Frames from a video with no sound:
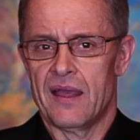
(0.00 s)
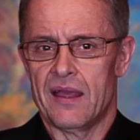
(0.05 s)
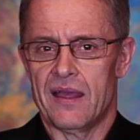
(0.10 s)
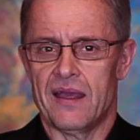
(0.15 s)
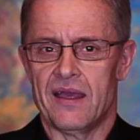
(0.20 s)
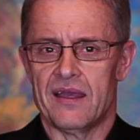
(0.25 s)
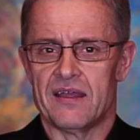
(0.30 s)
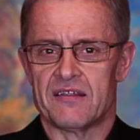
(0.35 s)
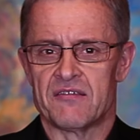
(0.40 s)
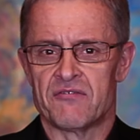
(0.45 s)

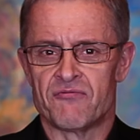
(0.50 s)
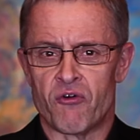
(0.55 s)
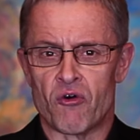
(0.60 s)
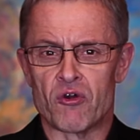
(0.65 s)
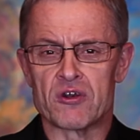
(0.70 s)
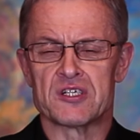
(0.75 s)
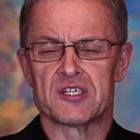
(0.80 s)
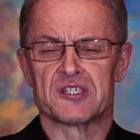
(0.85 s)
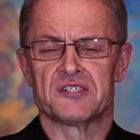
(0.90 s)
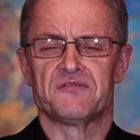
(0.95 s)
Э,
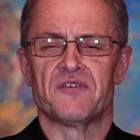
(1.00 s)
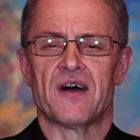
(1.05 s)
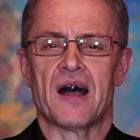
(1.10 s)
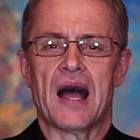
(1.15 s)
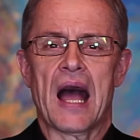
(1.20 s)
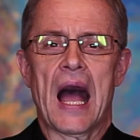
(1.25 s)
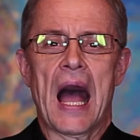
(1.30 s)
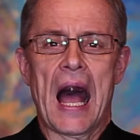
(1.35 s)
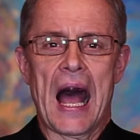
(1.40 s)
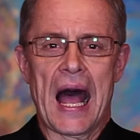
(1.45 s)

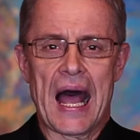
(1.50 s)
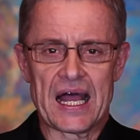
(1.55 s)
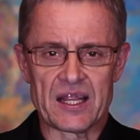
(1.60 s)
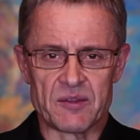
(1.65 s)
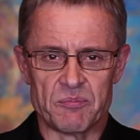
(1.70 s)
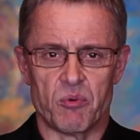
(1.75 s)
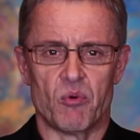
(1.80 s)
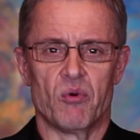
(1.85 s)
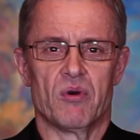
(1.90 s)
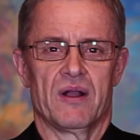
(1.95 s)
Творчество
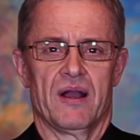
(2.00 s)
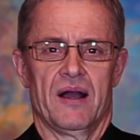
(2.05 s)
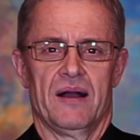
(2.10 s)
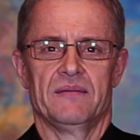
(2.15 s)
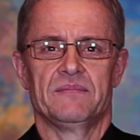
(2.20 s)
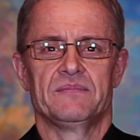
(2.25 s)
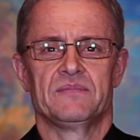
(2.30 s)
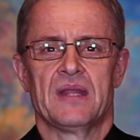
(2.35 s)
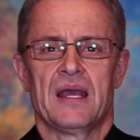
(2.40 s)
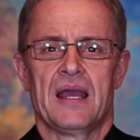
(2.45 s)
от Бога.
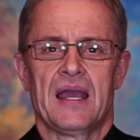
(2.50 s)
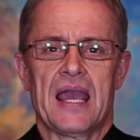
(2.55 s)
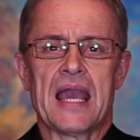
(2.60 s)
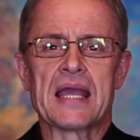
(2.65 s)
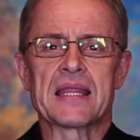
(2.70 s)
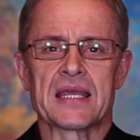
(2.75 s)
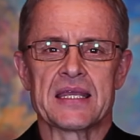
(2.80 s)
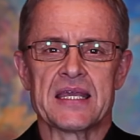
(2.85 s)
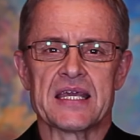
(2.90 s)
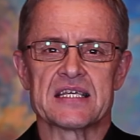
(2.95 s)

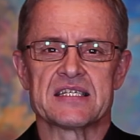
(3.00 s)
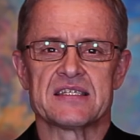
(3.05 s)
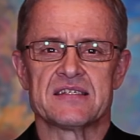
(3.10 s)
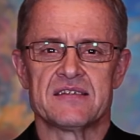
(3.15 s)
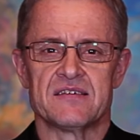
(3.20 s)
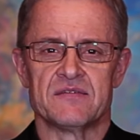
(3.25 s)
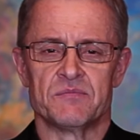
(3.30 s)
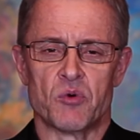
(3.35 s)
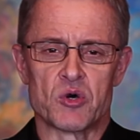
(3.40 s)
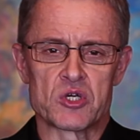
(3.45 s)
Это
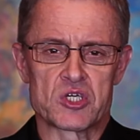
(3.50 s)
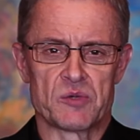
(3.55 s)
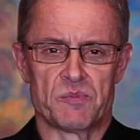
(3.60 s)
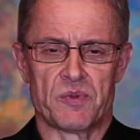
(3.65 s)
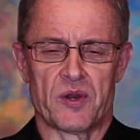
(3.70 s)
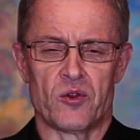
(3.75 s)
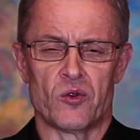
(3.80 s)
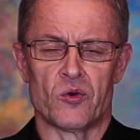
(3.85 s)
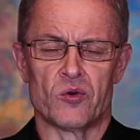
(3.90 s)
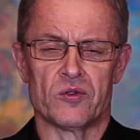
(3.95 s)
есть Божья
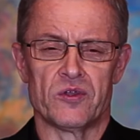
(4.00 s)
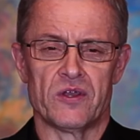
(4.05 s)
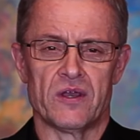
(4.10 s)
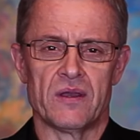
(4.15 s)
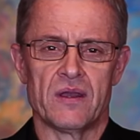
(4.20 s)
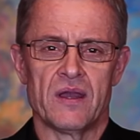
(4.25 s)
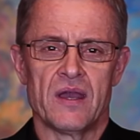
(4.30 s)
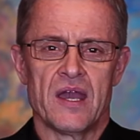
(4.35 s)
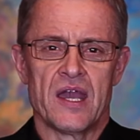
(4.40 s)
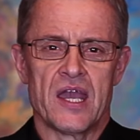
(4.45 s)

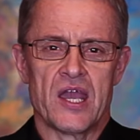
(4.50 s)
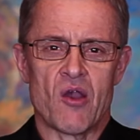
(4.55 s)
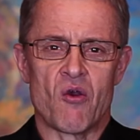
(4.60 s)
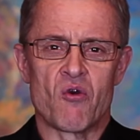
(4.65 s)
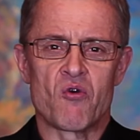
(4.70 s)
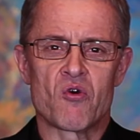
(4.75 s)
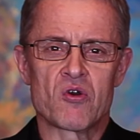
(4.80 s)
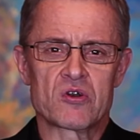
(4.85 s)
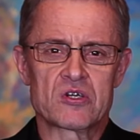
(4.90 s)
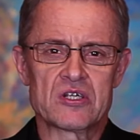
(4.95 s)
природа, и
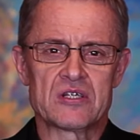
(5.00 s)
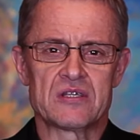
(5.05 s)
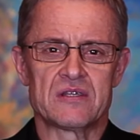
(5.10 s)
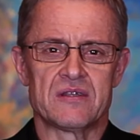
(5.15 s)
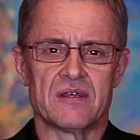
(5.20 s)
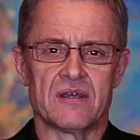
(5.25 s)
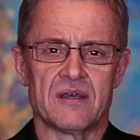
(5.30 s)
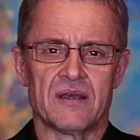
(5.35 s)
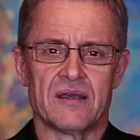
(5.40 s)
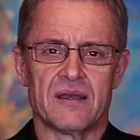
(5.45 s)
Он
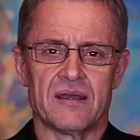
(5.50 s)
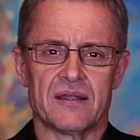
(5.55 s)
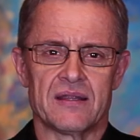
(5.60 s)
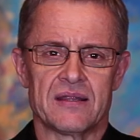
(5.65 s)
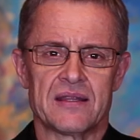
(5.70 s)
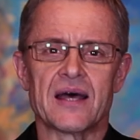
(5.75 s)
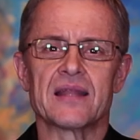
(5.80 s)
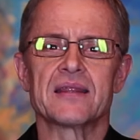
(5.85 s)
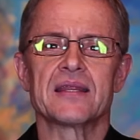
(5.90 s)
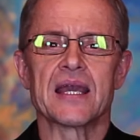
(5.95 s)
хочет э,
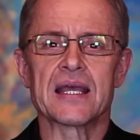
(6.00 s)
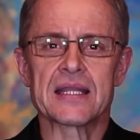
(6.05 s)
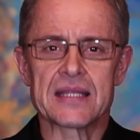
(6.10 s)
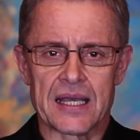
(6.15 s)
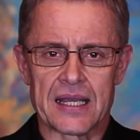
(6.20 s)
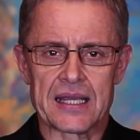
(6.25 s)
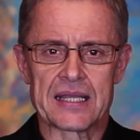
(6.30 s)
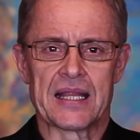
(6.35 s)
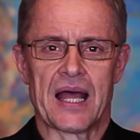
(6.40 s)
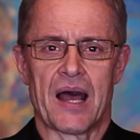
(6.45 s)
дать
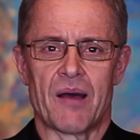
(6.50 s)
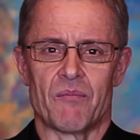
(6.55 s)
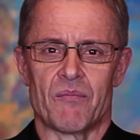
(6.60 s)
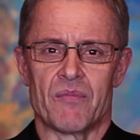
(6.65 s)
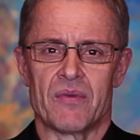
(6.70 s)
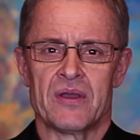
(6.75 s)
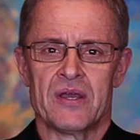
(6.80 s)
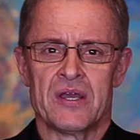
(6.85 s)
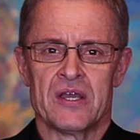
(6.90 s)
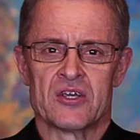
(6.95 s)
это к
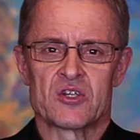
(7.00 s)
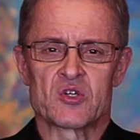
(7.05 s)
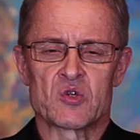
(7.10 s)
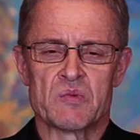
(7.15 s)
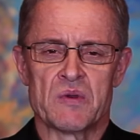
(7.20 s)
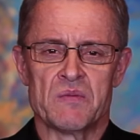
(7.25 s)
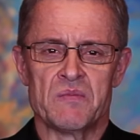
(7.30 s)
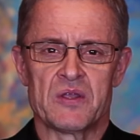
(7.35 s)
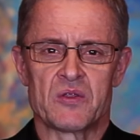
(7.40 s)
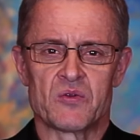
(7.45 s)
нам,
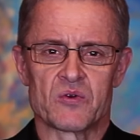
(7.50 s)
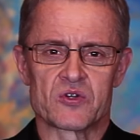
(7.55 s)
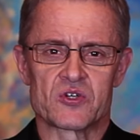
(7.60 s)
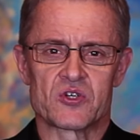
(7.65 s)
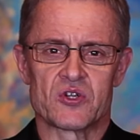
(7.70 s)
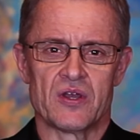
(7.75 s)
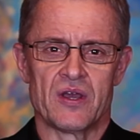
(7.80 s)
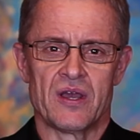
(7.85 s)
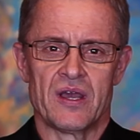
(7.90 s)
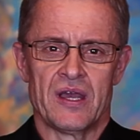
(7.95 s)
чтобы мы
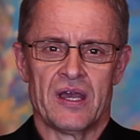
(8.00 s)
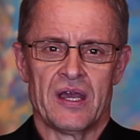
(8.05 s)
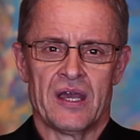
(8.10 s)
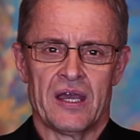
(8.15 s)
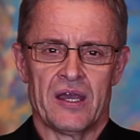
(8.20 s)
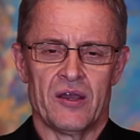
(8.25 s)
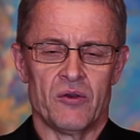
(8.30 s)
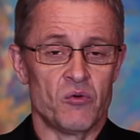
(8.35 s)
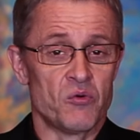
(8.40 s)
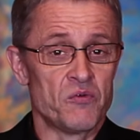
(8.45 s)
тоже
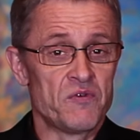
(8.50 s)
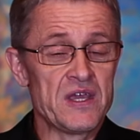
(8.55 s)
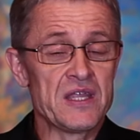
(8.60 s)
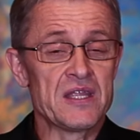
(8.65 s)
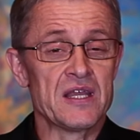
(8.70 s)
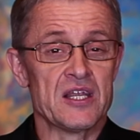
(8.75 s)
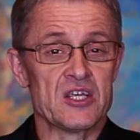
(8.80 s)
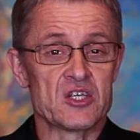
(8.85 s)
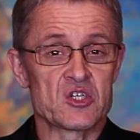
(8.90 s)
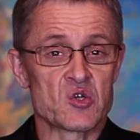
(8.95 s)
э,
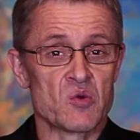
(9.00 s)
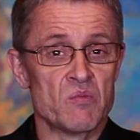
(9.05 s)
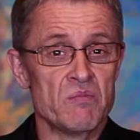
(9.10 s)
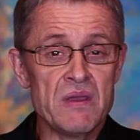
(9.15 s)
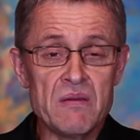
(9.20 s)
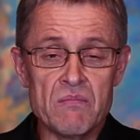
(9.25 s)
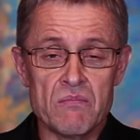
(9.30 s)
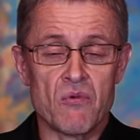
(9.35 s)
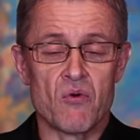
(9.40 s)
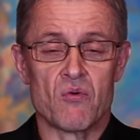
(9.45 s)
увидели, что
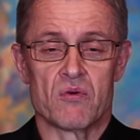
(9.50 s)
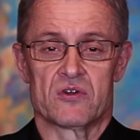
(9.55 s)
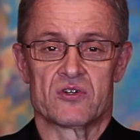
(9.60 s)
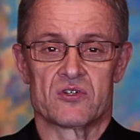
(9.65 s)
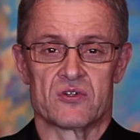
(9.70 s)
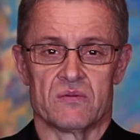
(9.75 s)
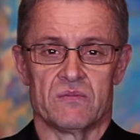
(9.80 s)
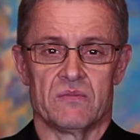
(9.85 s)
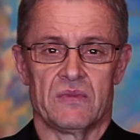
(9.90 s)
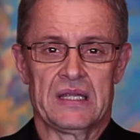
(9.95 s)
мы
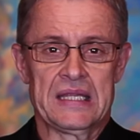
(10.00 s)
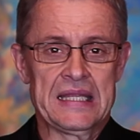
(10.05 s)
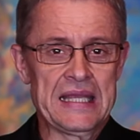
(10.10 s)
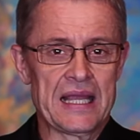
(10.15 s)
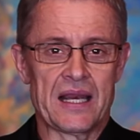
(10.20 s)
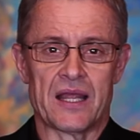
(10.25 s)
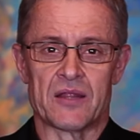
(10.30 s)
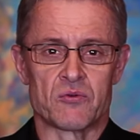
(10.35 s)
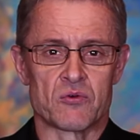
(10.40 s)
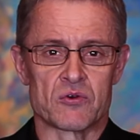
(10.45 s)
можем
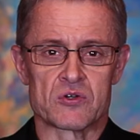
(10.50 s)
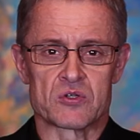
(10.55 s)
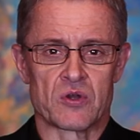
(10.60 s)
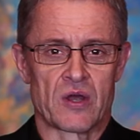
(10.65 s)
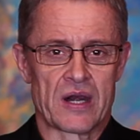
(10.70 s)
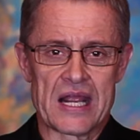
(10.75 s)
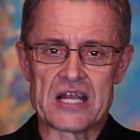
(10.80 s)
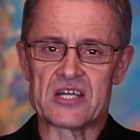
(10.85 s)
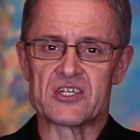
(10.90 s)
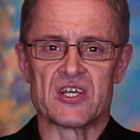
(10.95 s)
делать то,
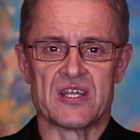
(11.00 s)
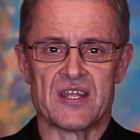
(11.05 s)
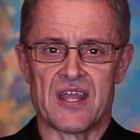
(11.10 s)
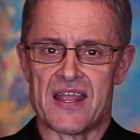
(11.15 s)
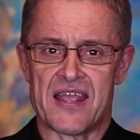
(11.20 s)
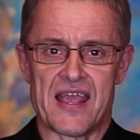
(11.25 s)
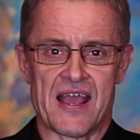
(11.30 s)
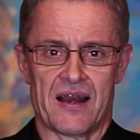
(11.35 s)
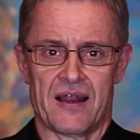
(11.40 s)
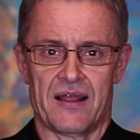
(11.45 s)
что раньше
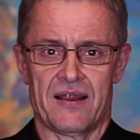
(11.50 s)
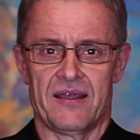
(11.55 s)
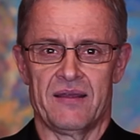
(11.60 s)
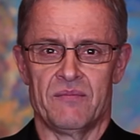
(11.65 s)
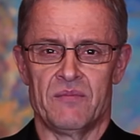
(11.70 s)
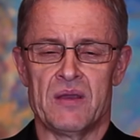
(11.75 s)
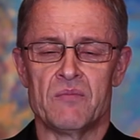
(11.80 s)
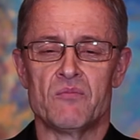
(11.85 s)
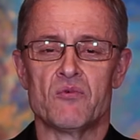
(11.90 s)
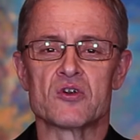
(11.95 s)
не делали.
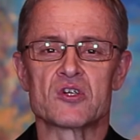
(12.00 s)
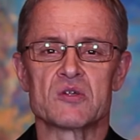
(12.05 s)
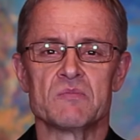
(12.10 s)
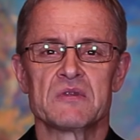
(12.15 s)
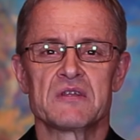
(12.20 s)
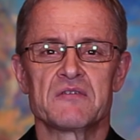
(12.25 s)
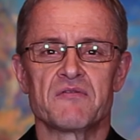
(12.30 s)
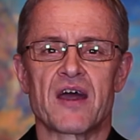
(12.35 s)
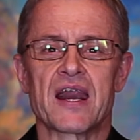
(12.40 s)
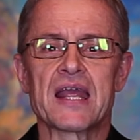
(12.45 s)
Мы
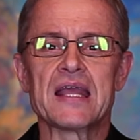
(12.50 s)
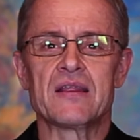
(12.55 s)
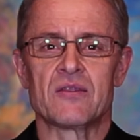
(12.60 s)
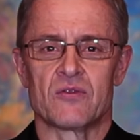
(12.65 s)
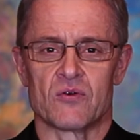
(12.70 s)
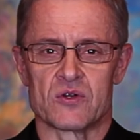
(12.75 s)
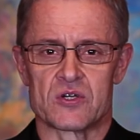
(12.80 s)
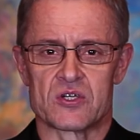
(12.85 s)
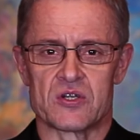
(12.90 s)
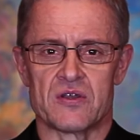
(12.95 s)
можем
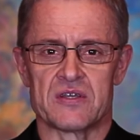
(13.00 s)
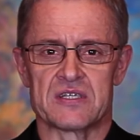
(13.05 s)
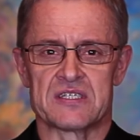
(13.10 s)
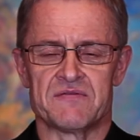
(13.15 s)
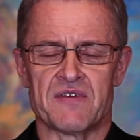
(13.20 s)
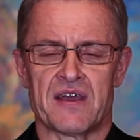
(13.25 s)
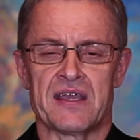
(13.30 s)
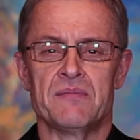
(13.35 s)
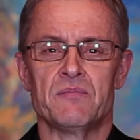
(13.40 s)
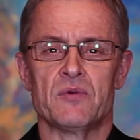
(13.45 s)
творить тоже
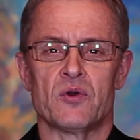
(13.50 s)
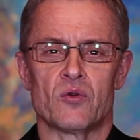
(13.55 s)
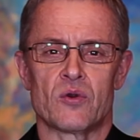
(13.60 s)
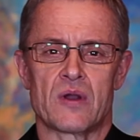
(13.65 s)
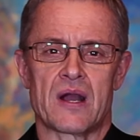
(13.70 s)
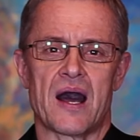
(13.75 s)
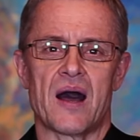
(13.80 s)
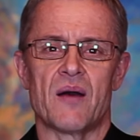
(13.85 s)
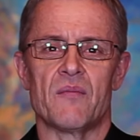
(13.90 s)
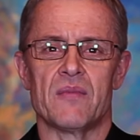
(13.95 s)
своими
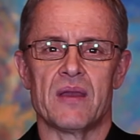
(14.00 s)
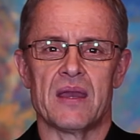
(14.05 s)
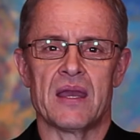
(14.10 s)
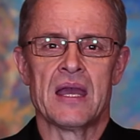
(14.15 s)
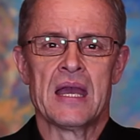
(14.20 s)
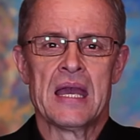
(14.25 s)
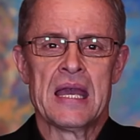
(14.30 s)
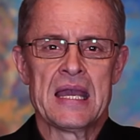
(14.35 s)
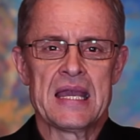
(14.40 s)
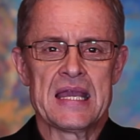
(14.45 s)

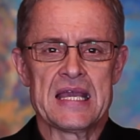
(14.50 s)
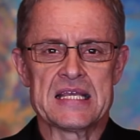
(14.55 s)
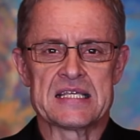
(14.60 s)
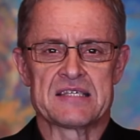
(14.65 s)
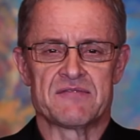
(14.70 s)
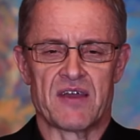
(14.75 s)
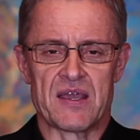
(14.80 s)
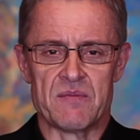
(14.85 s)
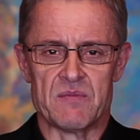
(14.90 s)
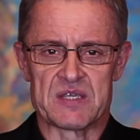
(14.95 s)
руками и
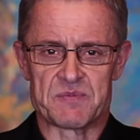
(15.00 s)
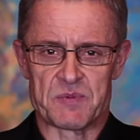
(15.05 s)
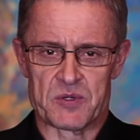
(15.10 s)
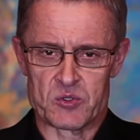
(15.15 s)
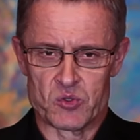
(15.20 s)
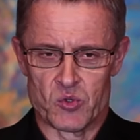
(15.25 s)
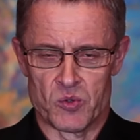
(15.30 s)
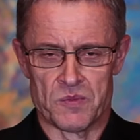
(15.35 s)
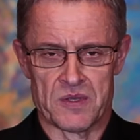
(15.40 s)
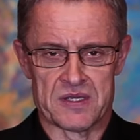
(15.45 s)
своими
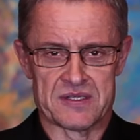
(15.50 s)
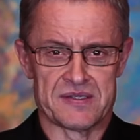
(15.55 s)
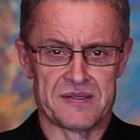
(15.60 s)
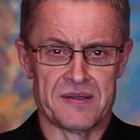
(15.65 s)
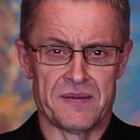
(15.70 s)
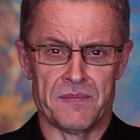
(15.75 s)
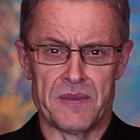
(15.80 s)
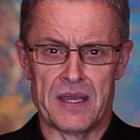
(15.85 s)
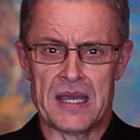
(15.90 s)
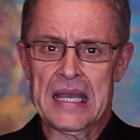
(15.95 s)

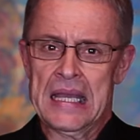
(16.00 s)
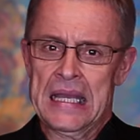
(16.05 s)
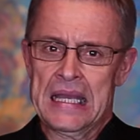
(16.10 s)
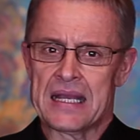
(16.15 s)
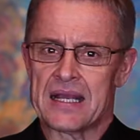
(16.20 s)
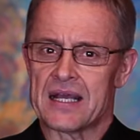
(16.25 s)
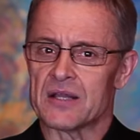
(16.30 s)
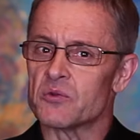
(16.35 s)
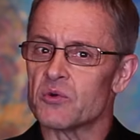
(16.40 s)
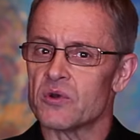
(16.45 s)
способностями,
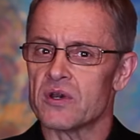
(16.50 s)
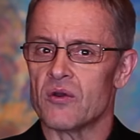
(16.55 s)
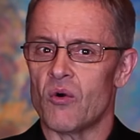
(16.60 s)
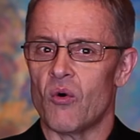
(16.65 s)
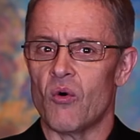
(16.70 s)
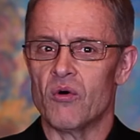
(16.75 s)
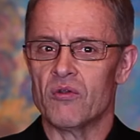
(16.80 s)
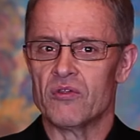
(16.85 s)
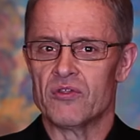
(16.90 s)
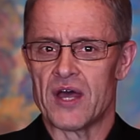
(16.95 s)
которые
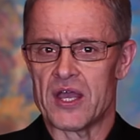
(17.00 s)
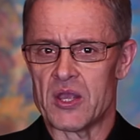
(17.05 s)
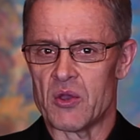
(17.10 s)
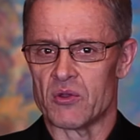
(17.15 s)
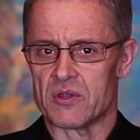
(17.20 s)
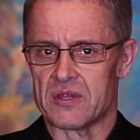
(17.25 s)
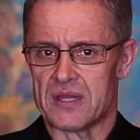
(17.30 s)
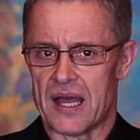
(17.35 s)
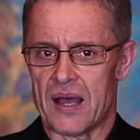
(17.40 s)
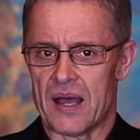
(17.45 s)
Он дает